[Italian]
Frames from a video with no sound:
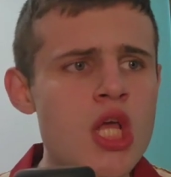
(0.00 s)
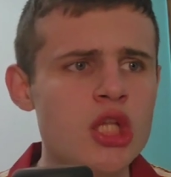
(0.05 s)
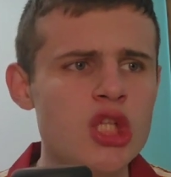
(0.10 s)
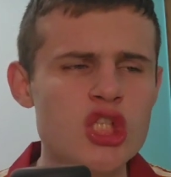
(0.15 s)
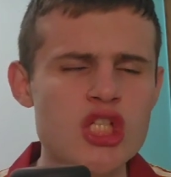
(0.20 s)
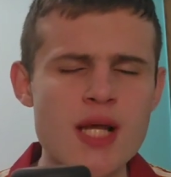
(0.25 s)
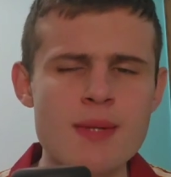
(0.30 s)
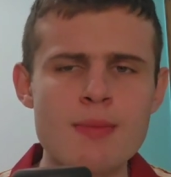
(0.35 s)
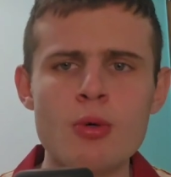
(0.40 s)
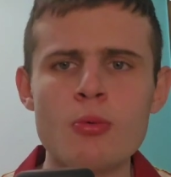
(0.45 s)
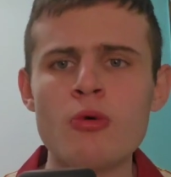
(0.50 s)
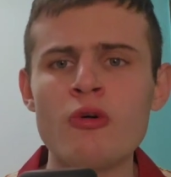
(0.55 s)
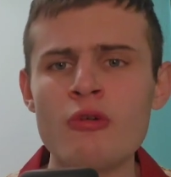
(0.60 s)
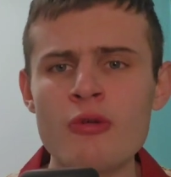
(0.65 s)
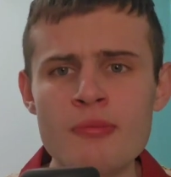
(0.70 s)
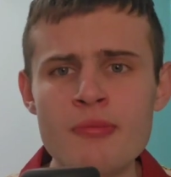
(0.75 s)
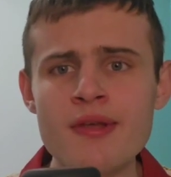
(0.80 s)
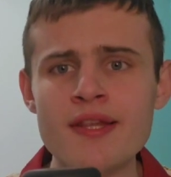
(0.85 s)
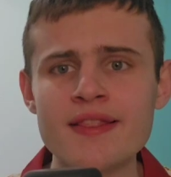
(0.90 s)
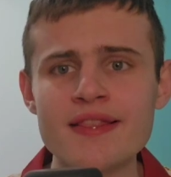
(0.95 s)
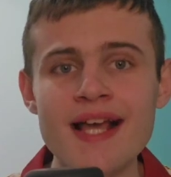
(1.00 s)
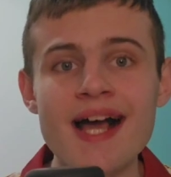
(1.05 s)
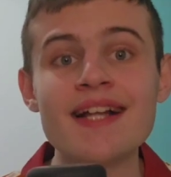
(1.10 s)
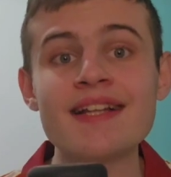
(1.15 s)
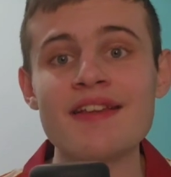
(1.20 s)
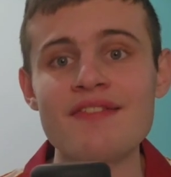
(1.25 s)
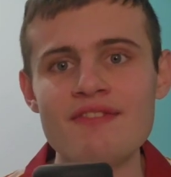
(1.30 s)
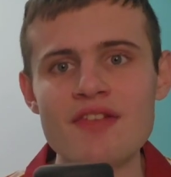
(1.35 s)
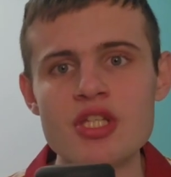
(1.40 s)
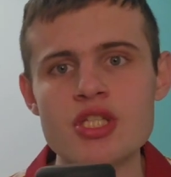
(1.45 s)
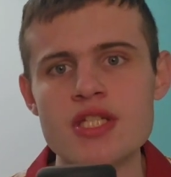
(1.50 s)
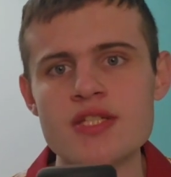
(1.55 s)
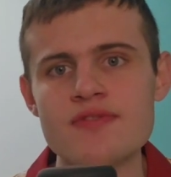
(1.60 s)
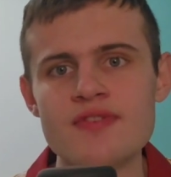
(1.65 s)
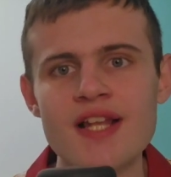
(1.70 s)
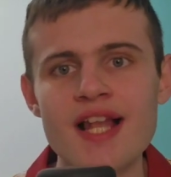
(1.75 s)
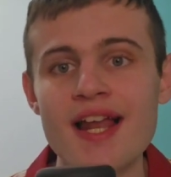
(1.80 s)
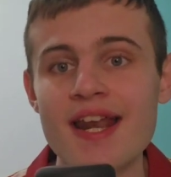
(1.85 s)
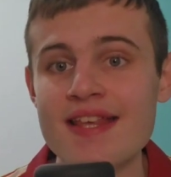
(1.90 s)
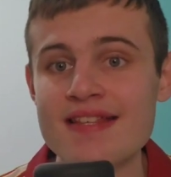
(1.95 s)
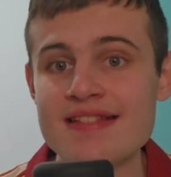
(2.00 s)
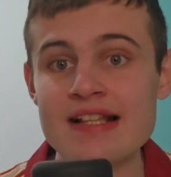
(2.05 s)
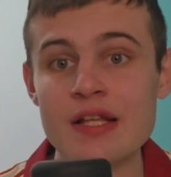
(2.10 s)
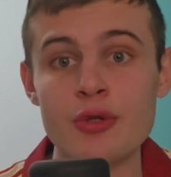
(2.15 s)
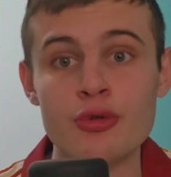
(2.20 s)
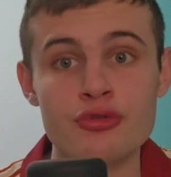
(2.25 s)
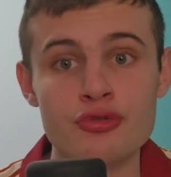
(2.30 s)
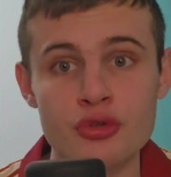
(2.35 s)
diciamo movimentata, invece Svilare è stato